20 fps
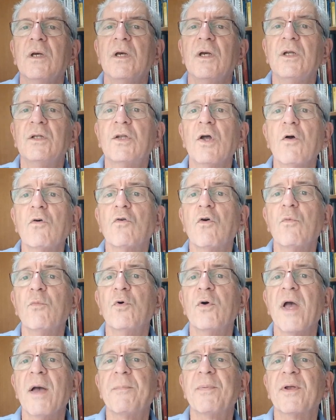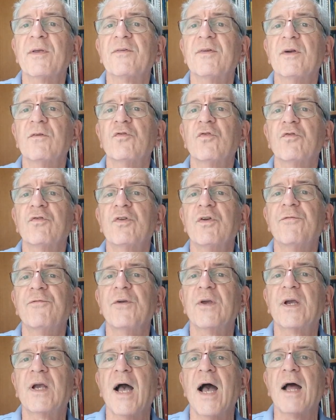Então, como é para ser
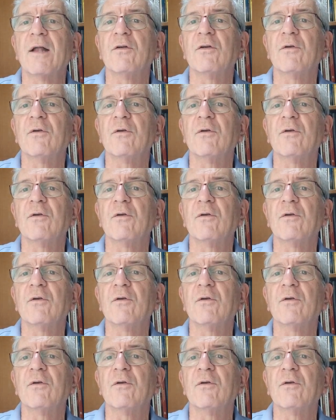justificado,